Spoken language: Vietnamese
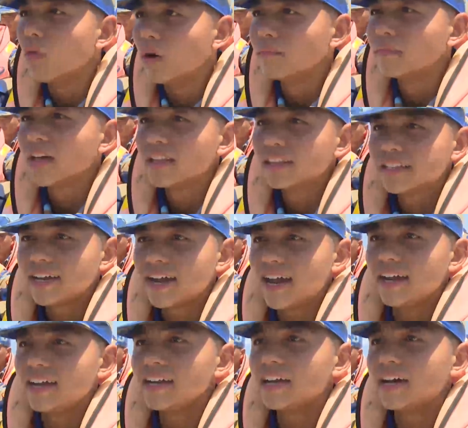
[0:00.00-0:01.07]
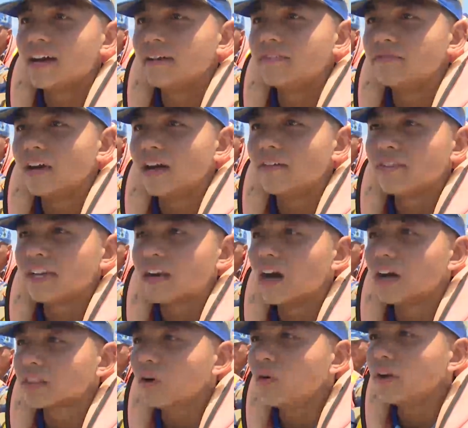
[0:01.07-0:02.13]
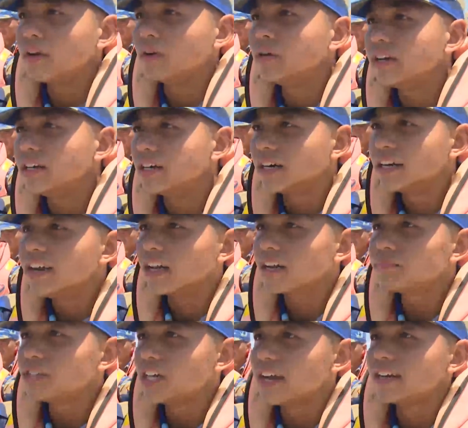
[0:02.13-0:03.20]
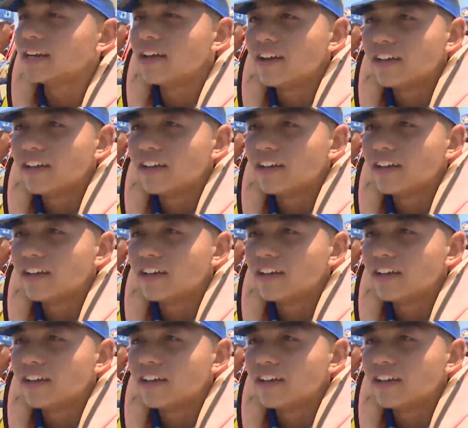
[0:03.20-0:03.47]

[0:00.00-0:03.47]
buồm thứ hai là về việc à, thấu hiểu được ý định cấp trên